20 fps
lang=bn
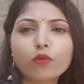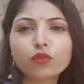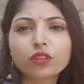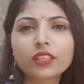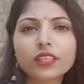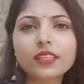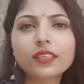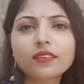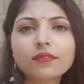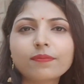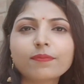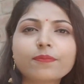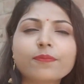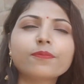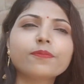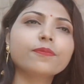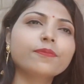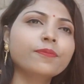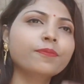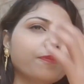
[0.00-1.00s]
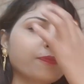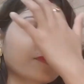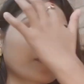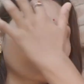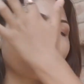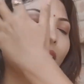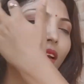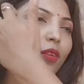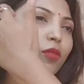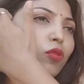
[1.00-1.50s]
মন্দির
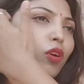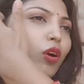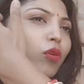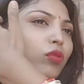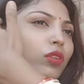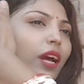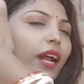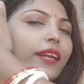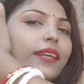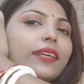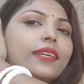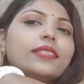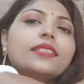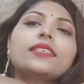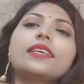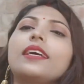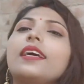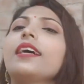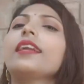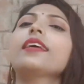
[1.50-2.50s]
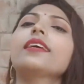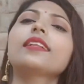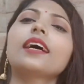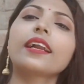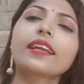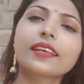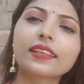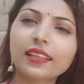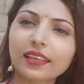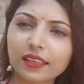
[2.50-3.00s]
তো এখন দাঁড়িয়েছি এখানেই
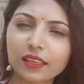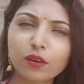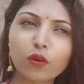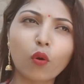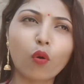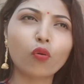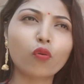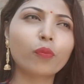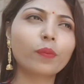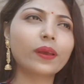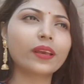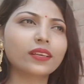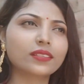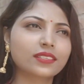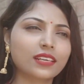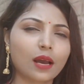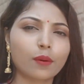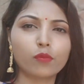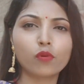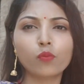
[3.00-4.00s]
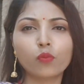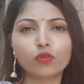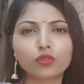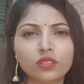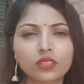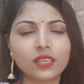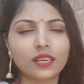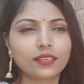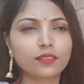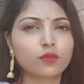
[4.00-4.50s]
দাঁড়িয়ে থাকি গরমে যাব
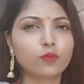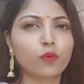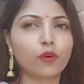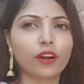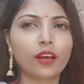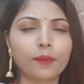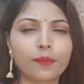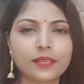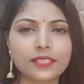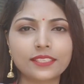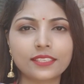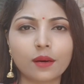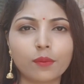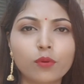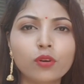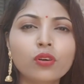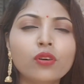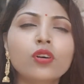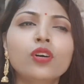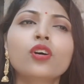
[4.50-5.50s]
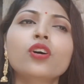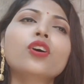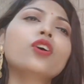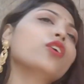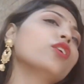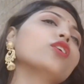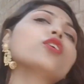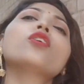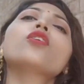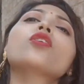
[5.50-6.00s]
মন্দিরে একটু পরে আবার যাব
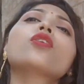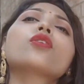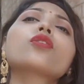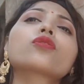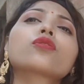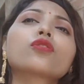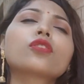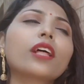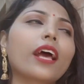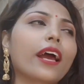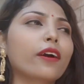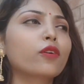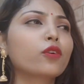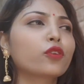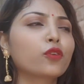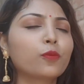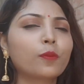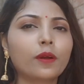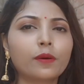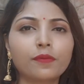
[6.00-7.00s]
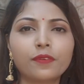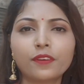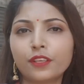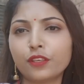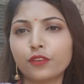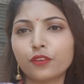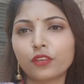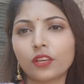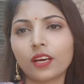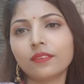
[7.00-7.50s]
তো দেখো তোমরা
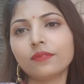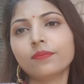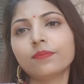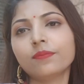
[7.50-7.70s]
ভিডিওটা